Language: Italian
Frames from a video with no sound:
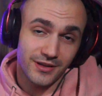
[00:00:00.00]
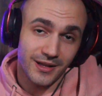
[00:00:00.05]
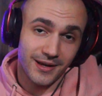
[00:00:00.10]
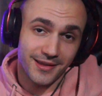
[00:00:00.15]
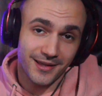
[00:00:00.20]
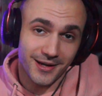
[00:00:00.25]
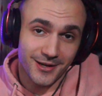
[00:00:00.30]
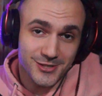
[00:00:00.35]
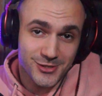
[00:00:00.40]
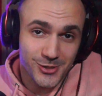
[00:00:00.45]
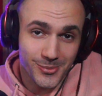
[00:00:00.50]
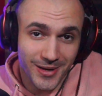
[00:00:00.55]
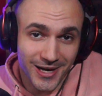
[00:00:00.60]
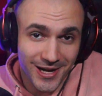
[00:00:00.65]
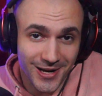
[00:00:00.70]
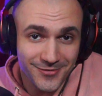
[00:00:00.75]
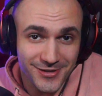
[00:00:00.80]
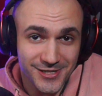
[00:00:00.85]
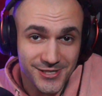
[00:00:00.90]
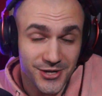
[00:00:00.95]
Vi ringrazio per
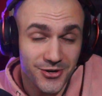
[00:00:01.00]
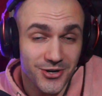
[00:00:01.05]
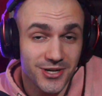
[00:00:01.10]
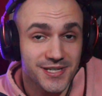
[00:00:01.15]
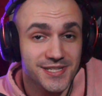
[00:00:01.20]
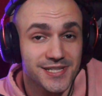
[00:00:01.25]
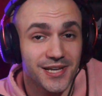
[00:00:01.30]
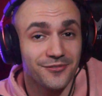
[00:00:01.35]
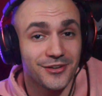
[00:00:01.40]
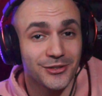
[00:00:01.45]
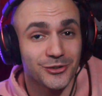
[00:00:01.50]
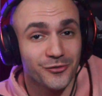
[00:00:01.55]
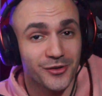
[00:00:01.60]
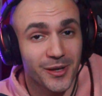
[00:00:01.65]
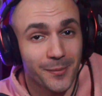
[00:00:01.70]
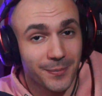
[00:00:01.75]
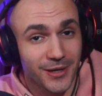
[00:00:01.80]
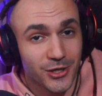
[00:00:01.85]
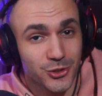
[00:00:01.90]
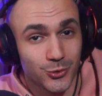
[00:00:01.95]
la visione, se il video vi
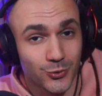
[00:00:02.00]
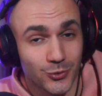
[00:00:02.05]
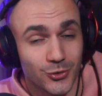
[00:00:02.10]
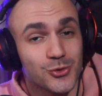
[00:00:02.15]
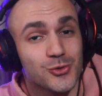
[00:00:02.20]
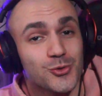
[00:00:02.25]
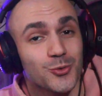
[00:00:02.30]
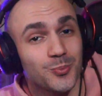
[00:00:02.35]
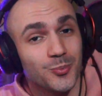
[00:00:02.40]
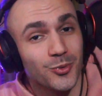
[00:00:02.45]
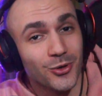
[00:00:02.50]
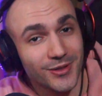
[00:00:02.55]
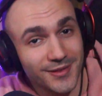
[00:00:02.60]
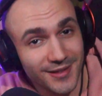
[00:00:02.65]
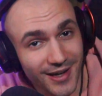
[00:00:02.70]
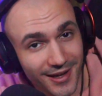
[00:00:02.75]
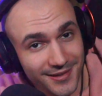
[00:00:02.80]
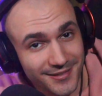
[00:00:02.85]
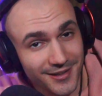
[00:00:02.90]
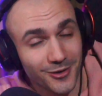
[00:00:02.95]
è piaciuto
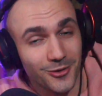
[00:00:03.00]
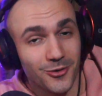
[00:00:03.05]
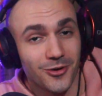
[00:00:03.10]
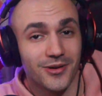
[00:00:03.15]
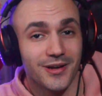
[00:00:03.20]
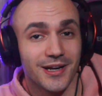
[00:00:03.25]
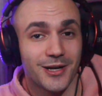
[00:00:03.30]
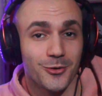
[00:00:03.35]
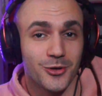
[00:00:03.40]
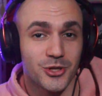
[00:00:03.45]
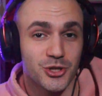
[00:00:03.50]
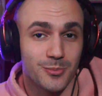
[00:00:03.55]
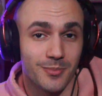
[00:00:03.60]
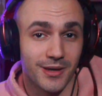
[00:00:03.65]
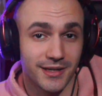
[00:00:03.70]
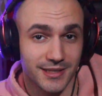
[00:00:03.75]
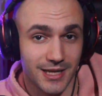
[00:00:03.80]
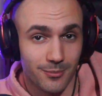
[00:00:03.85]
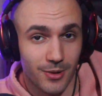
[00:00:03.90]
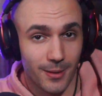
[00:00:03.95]
supportatelo e noi ci
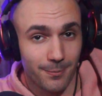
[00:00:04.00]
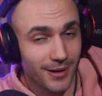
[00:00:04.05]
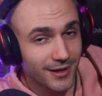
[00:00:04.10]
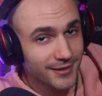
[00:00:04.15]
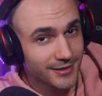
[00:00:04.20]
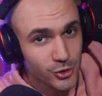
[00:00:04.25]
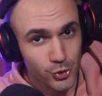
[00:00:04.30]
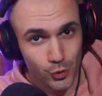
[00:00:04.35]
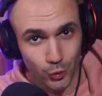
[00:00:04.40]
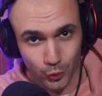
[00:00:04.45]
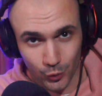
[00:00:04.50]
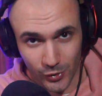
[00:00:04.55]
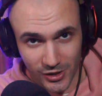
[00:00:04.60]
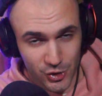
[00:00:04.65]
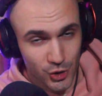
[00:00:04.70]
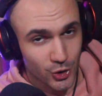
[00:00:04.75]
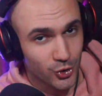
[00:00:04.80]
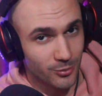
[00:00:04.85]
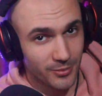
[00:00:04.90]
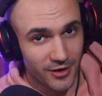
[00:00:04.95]
becchiamo a parte su
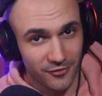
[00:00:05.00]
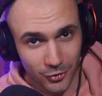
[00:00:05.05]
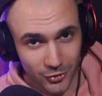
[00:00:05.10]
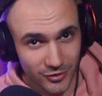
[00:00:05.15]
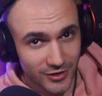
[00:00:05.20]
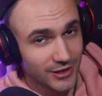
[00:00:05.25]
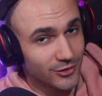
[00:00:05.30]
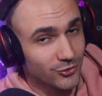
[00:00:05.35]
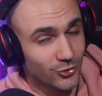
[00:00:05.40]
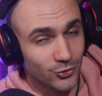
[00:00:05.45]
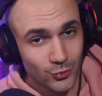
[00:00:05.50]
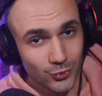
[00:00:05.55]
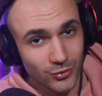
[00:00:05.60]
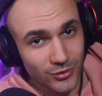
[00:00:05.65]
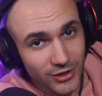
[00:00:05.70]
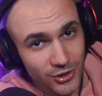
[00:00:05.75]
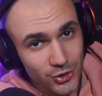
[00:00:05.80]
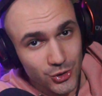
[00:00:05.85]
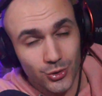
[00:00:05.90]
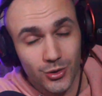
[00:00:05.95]
Twitch, come vi ho detto,
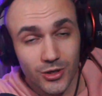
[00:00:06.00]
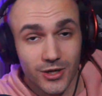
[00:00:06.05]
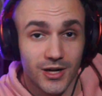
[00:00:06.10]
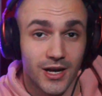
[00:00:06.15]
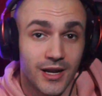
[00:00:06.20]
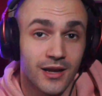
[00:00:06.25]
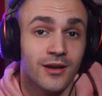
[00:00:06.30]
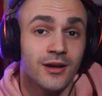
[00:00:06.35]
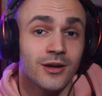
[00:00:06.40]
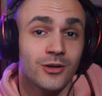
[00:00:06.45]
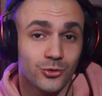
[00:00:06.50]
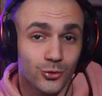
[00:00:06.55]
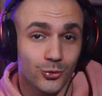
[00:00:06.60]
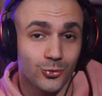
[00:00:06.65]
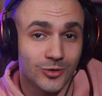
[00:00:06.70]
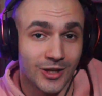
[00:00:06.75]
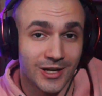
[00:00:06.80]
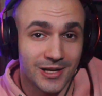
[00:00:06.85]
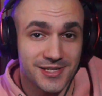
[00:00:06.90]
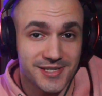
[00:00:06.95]
tutti i giorni,
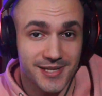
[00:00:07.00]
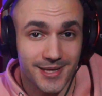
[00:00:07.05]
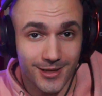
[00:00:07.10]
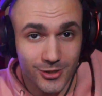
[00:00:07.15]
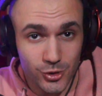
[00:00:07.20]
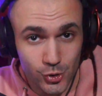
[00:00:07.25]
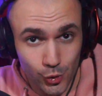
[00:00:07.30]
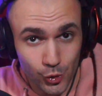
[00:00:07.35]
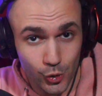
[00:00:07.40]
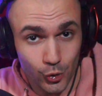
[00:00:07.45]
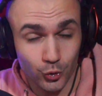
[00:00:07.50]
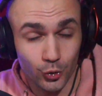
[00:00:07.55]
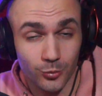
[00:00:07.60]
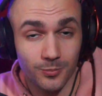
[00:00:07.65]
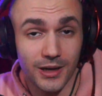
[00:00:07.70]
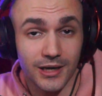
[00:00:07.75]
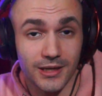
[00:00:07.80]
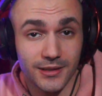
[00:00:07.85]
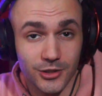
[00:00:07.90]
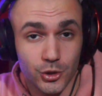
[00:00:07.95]
tutte le sere su
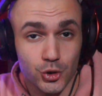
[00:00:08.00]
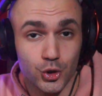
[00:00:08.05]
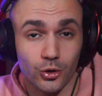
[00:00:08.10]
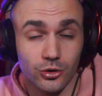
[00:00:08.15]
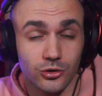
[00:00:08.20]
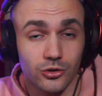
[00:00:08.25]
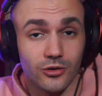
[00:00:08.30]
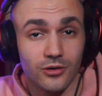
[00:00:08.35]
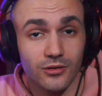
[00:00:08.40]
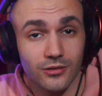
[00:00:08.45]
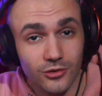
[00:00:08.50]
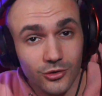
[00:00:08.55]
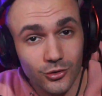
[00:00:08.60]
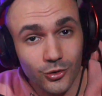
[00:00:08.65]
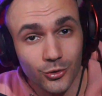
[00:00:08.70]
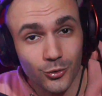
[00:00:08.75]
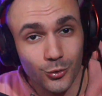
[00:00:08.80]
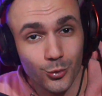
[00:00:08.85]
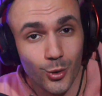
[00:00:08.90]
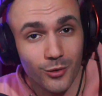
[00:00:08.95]
YouTube alle 18
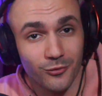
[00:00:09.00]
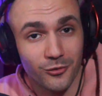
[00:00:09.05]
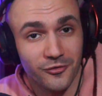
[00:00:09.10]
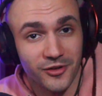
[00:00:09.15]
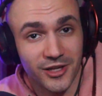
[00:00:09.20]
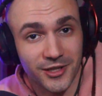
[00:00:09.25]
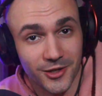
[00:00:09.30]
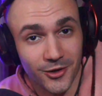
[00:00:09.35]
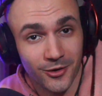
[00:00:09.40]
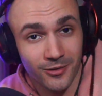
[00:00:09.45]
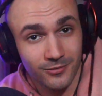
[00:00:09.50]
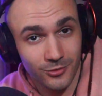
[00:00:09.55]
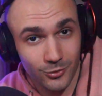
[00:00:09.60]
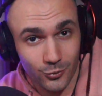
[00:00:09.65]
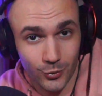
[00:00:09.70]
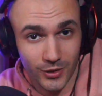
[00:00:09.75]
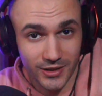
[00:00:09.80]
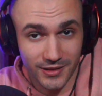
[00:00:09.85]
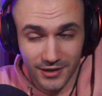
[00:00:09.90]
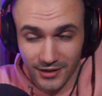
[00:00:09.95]
con un nuovo video,
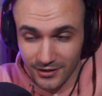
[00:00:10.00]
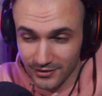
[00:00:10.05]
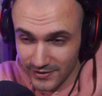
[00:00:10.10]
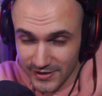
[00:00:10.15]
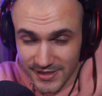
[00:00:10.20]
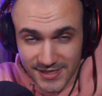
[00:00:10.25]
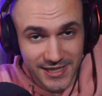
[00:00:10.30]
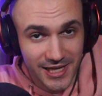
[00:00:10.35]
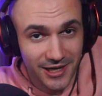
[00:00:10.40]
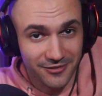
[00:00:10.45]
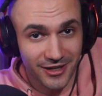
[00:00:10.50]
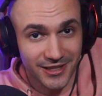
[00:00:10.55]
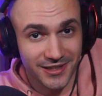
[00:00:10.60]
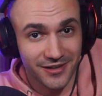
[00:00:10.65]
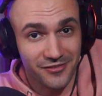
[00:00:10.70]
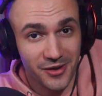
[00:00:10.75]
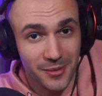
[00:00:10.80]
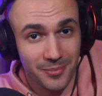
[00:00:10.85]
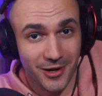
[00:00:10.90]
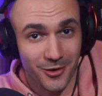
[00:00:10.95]
quindi
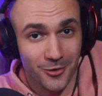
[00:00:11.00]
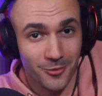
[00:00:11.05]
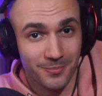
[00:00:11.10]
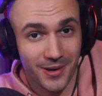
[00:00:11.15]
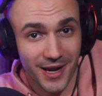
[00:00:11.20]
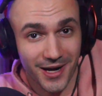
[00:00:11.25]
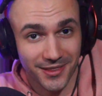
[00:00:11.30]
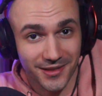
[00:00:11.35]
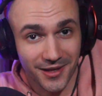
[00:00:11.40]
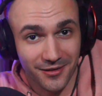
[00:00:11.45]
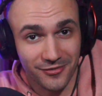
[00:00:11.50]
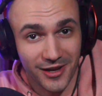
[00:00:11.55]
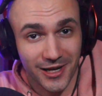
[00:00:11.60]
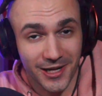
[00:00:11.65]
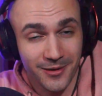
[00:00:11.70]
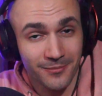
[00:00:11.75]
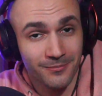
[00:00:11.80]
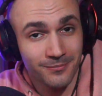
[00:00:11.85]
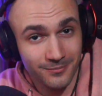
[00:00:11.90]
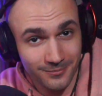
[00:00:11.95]
iscrivetevi per non
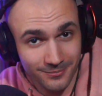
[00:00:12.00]
perderveli.